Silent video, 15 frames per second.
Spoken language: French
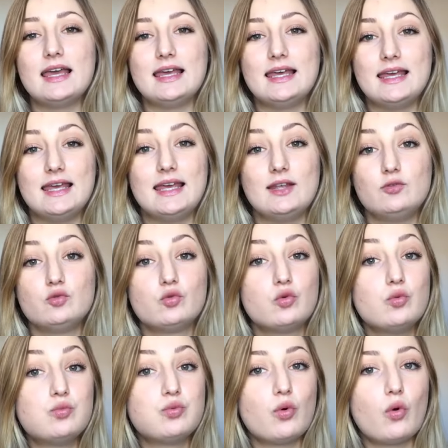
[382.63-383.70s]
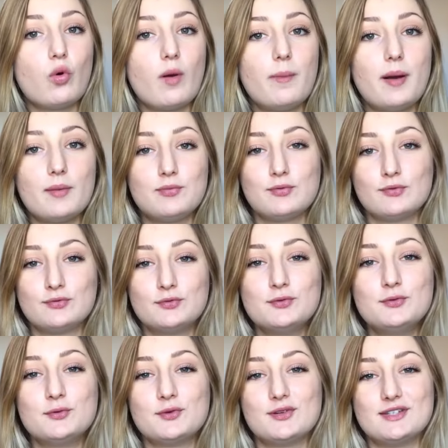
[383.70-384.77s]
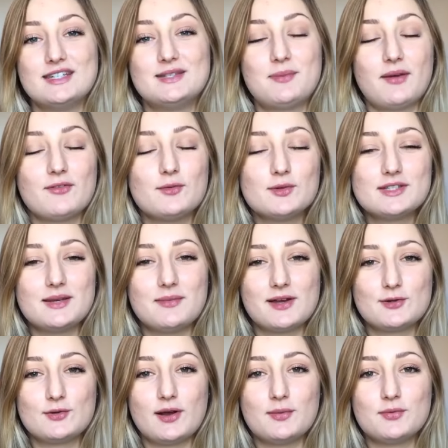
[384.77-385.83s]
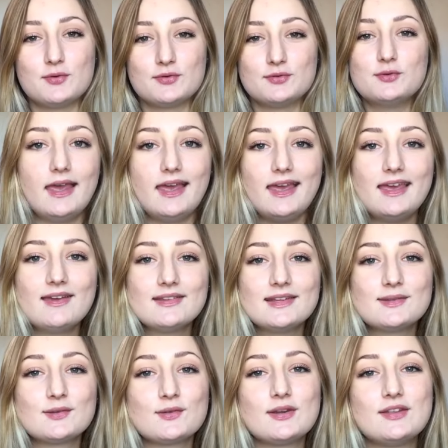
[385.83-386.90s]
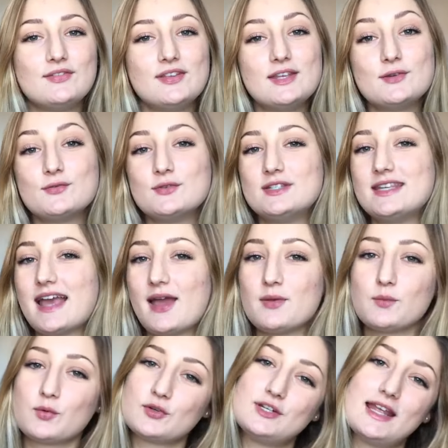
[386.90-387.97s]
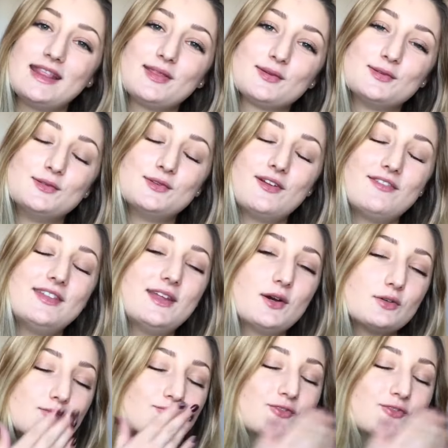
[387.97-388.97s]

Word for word: et du coup, pourquoi pas pour vous. Donc j'espère vraiment que ça marchera pour vous. Et en attendant les filles, je vous dis à une prochaine dans une nouvelle vidéo.